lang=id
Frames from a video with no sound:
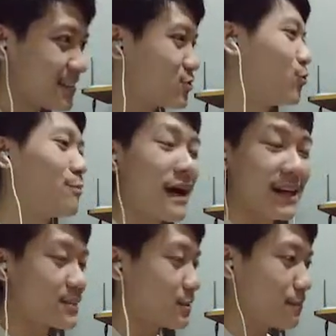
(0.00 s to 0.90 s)
Sumpah
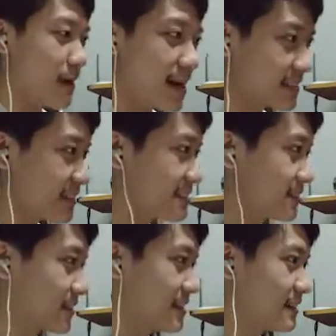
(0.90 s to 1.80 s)
guys, serem banget guys.
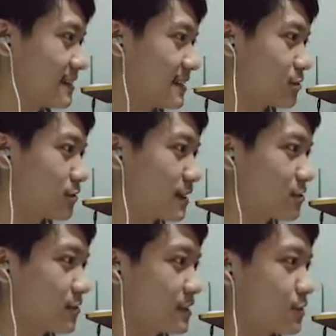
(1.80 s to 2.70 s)
Oke, okay, let's go, let's
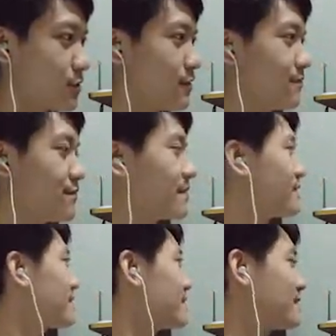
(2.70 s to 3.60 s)
go, let's go.
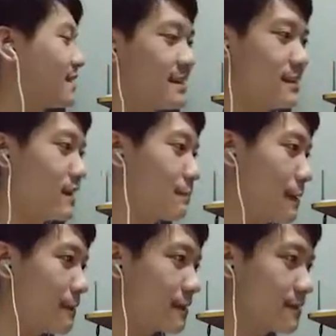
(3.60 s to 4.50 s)
Ini game
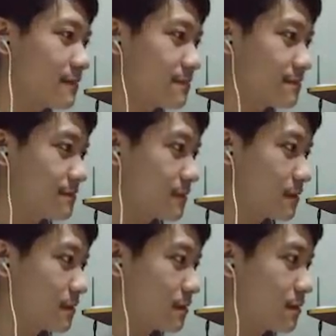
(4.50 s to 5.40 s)
apa ya?
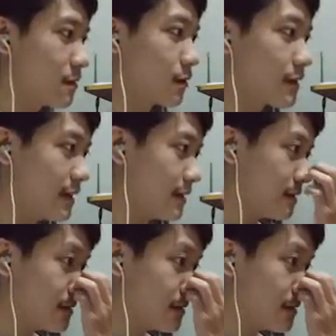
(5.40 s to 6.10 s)
Oke. Okay.